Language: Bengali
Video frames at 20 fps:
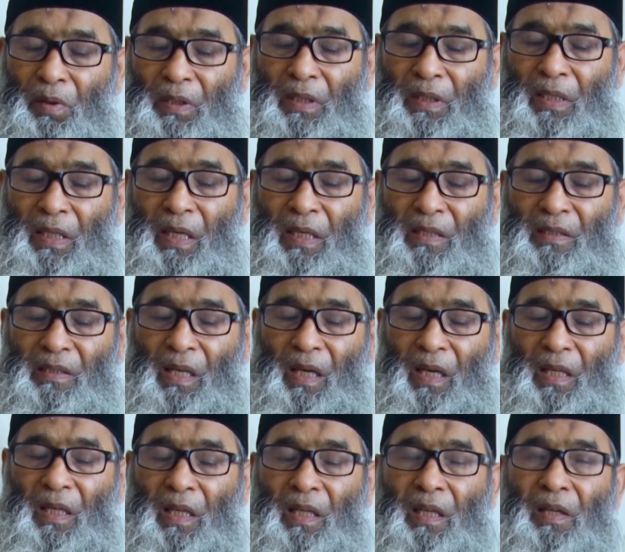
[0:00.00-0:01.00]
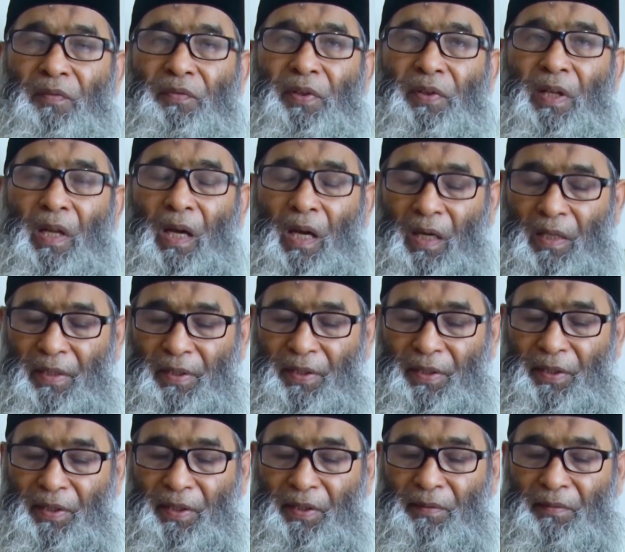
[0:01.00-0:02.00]
ও তারাক না আলাই হেফিল
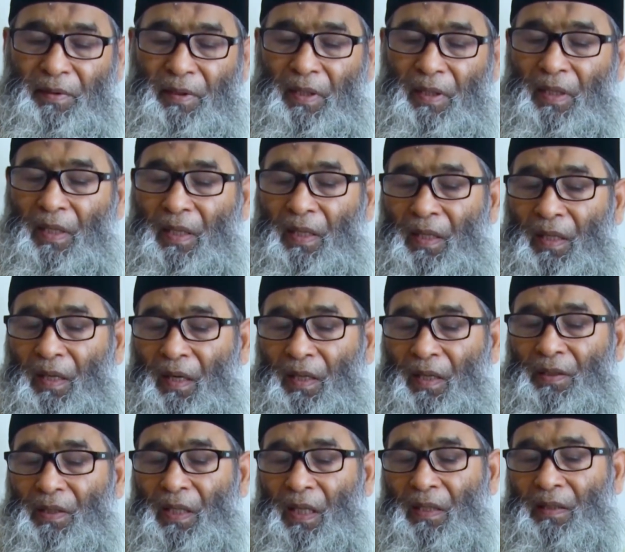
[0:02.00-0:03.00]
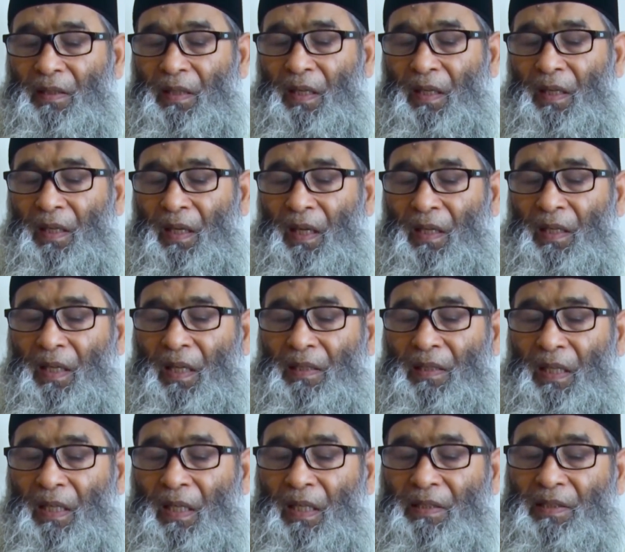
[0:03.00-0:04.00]
আখেরিন অর্থাৎ আল্লাহ
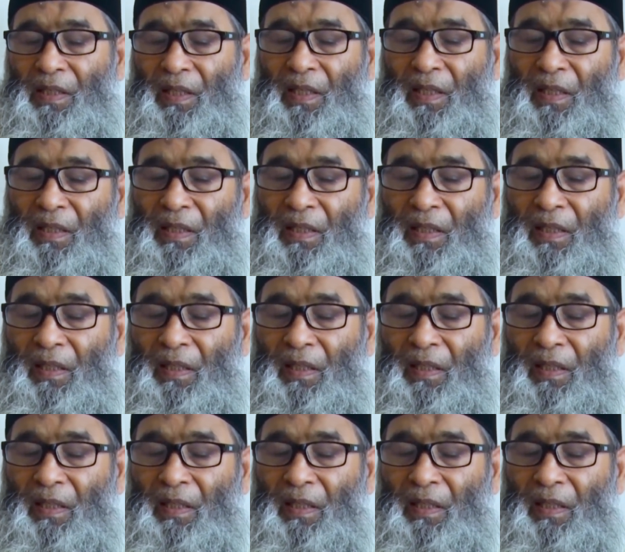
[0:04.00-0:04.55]
তালা সেখানে